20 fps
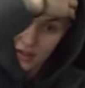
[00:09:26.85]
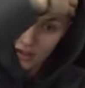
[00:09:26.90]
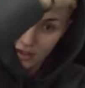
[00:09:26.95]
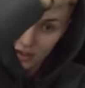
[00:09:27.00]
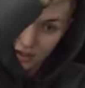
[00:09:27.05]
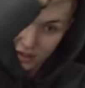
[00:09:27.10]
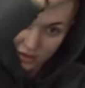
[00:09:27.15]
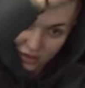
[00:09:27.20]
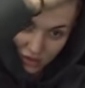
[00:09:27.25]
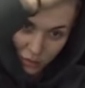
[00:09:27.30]

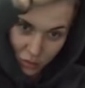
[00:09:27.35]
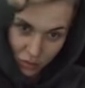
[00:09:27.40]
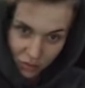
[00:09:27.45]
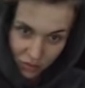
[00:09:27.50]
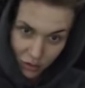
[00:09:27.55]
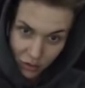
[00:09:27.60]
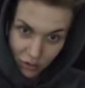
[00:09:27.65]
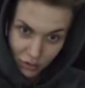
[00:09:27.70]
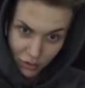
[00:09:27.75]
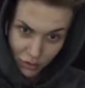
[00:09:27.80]
Я
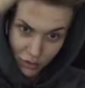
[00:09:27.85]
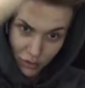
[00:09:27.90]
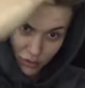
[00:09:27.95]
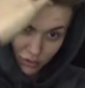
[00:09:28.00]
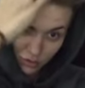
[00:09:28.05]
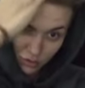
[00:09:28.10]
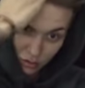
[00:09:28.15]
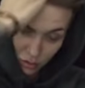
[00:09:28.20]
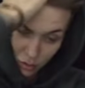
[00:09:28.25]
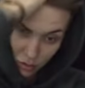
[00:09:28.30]
забиваю на
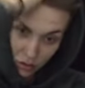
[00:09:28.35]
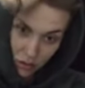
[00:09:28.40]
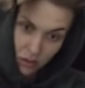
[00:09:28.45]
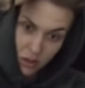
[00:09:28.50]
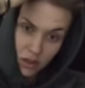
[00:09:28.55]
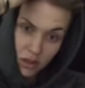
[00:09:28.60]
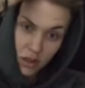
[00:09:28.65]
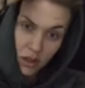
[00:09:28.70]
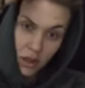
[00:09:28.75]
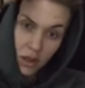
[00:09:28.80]
свои
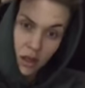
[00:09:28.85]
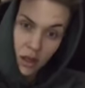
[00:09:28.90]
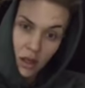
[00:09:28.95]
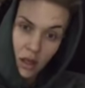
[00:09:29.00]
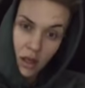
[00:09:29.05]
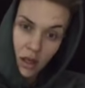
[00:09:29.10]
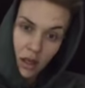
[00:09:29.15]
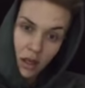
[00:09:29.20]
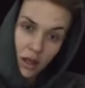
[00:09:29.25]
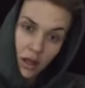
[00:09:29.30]
волосы.
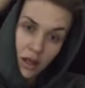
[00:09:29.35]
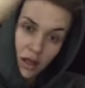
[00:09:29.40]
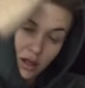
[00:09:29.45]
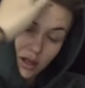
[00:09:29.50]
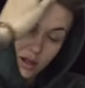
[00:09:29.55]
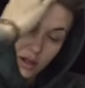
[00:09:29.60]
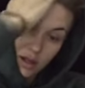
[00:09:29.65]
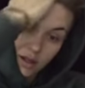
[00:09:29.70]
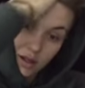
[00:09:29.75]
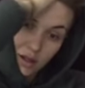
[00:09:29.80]

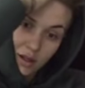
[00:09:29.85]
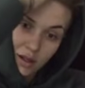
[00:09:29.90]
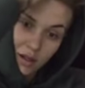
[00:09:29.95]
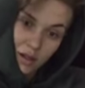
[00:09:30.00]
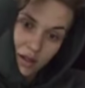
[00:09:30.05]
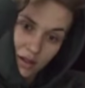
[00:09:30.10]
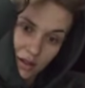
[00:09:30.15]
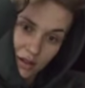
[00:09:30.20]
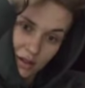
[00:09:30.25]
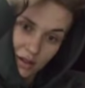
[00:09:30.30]

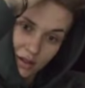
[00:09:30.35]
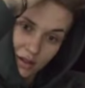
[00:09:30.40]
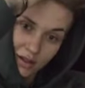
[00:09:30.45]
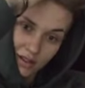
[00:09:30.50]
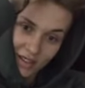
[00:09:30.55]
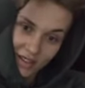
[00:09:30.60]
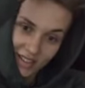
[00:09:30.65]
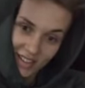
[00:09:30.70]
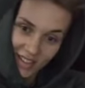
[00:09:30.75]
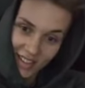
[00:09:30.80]

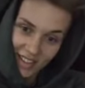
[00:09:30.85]
А.